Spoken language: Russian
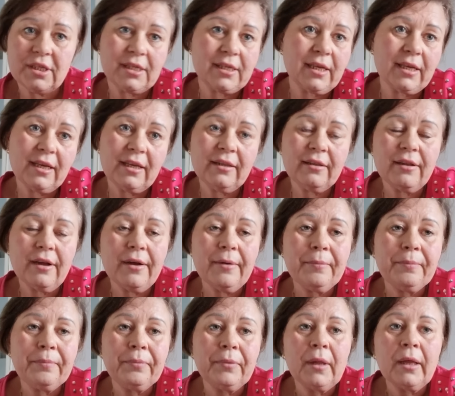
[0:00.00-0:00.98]
занята,
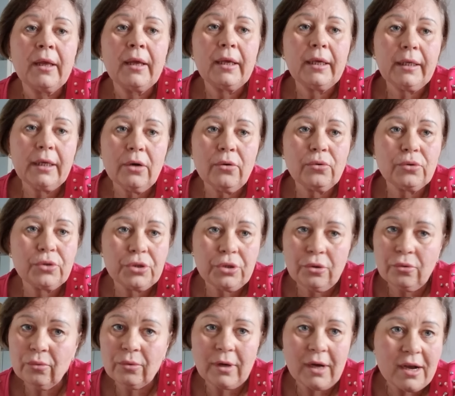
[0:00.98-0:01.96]
я
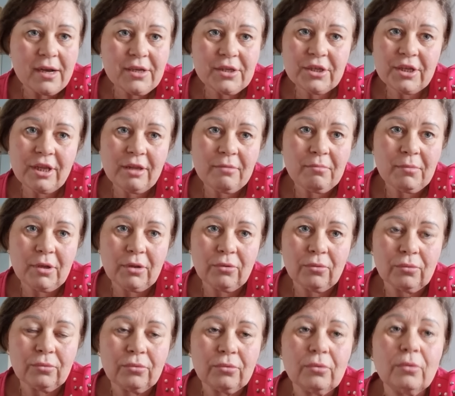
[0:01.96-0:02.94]
уделю каждую
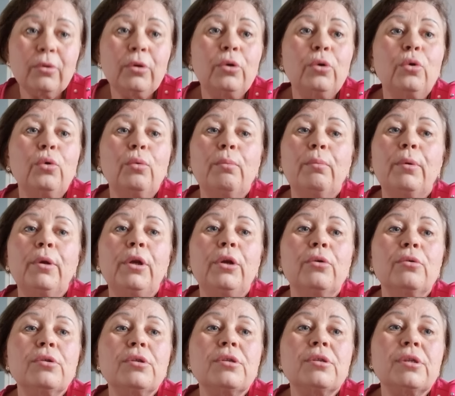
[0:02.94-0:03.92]
минуту.
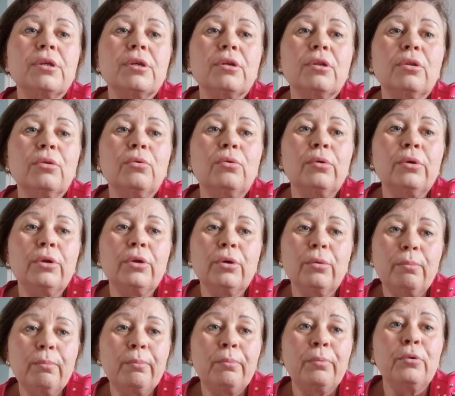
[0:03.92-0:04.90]
Люблю, целую,
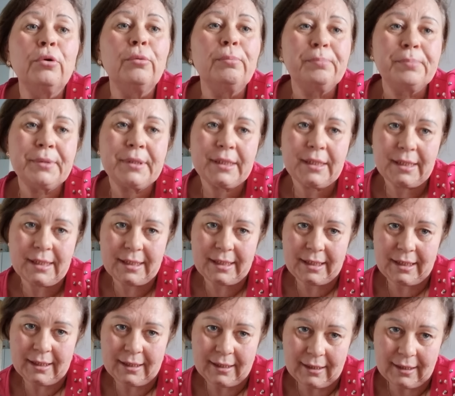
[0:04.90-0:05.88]

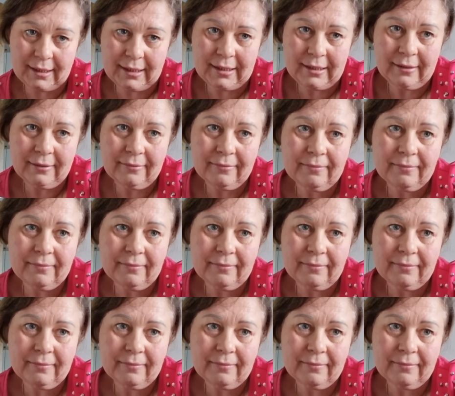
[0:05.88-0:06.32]
пупсик.